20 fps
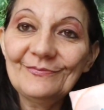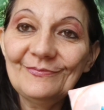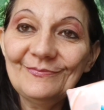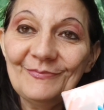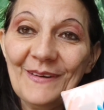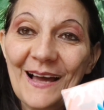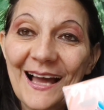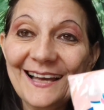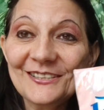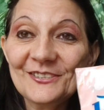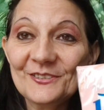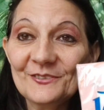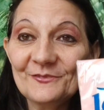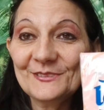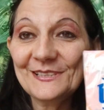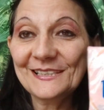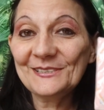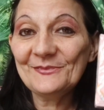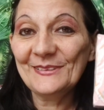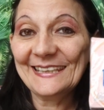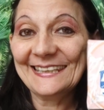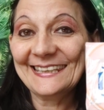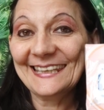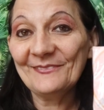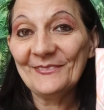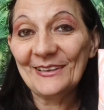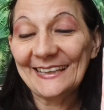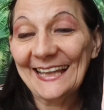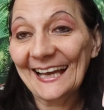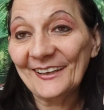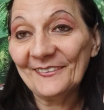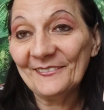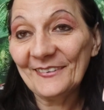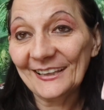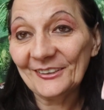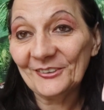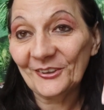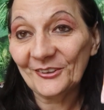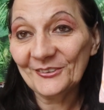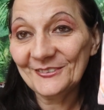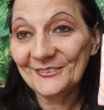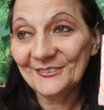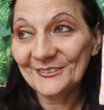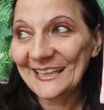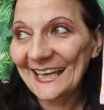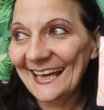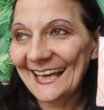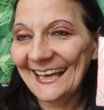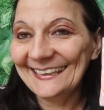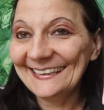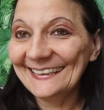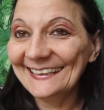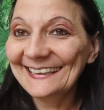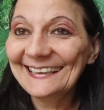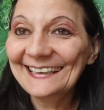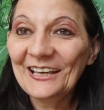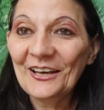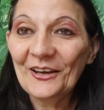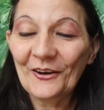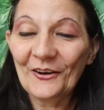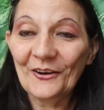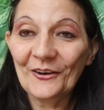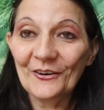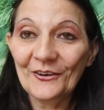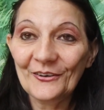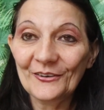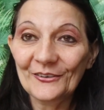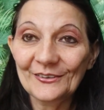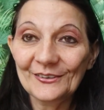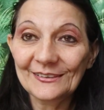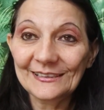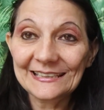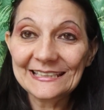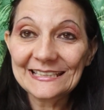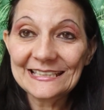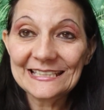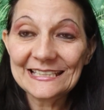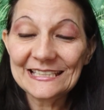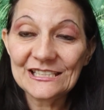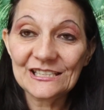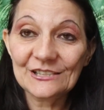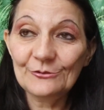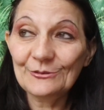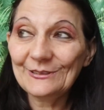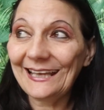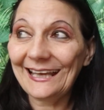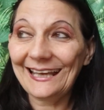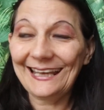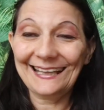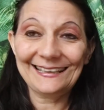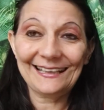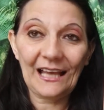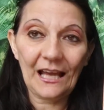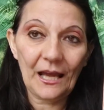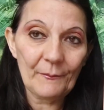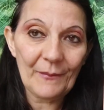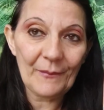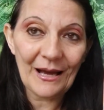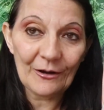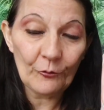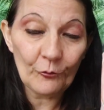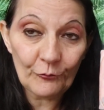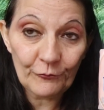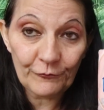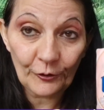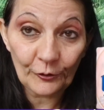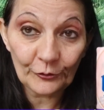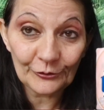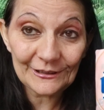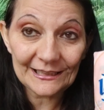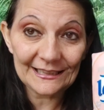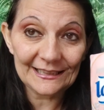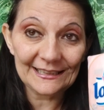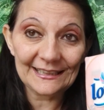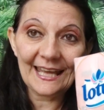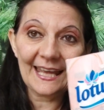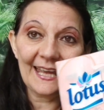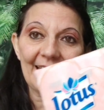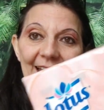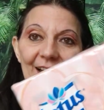Bah, je vais vous expliquer, mais est arrivé un truc de dingue. Euh, j'ai eu très très mal au ventre hier.